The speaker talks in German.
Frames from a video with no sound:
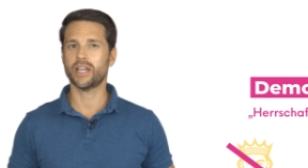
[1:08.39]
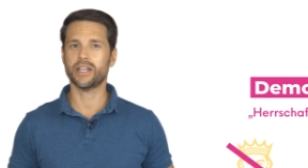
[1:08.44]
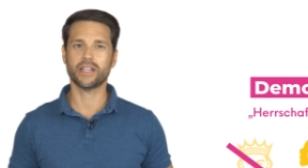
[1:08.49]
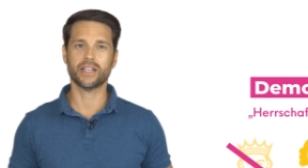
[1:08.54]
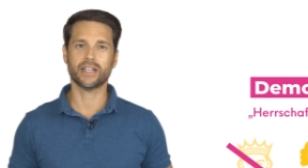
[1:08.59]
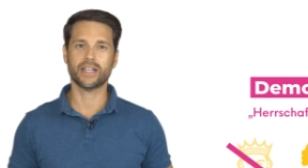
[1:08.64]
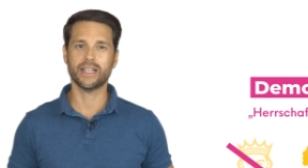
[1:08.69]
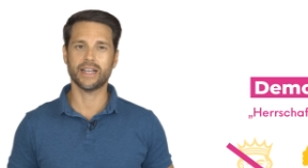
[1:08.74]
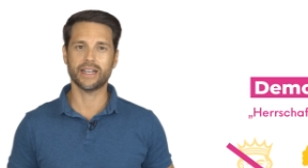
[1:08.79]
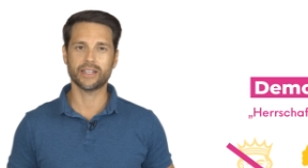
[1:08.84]

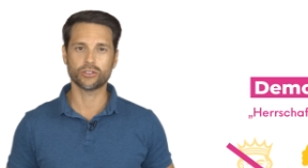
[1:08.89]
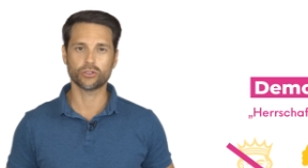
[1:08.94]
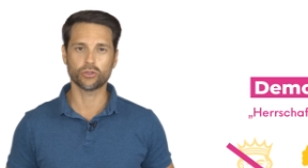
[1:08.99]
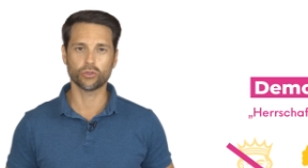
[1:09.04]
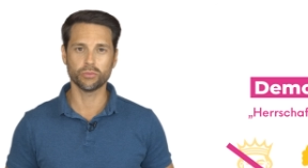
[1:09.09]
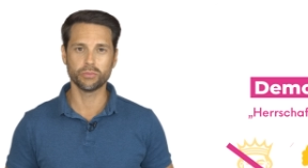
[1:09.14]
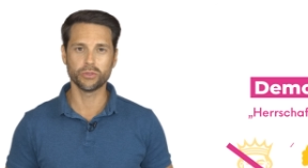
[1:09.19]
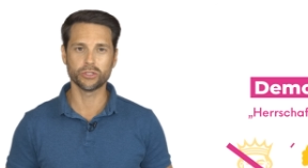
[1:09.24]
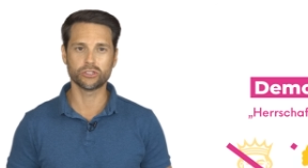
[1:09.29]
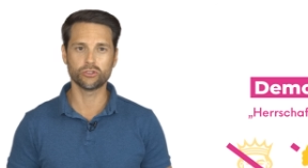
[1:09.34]
einer kleinen
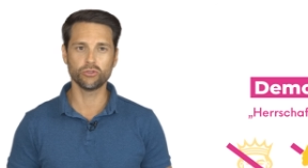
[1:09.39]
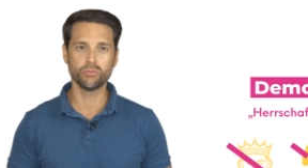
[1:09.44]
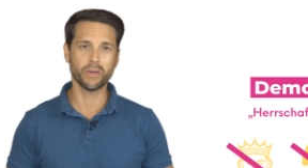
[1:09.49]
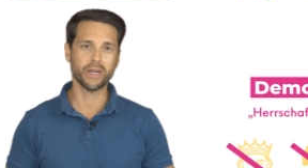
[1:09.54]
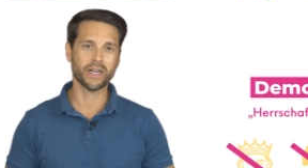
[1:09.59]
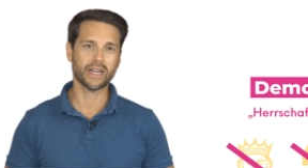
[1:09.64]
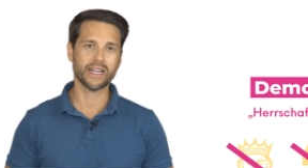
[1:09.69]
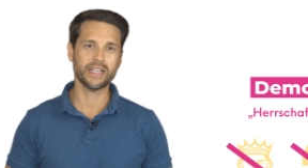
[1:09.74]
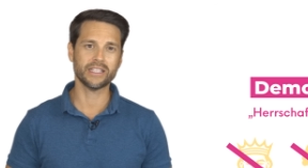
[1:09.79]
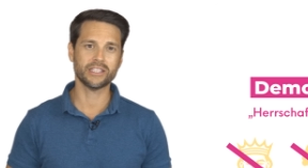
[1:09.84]
Gruppe
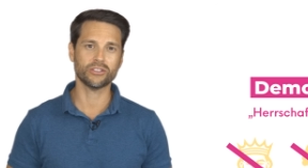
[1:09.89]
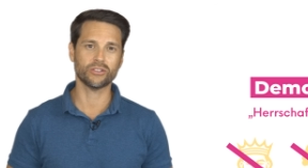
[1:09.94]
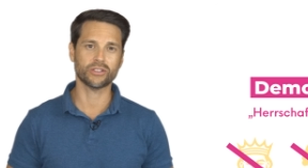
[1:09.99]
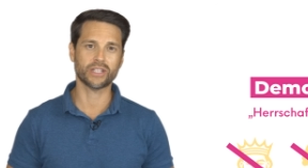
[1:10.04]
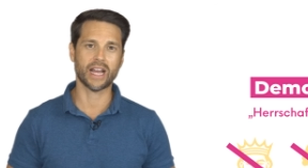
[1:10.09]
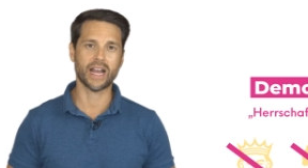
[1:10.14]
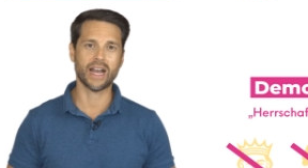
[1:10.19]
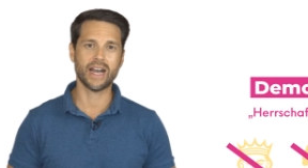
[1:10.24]
Superreichen oder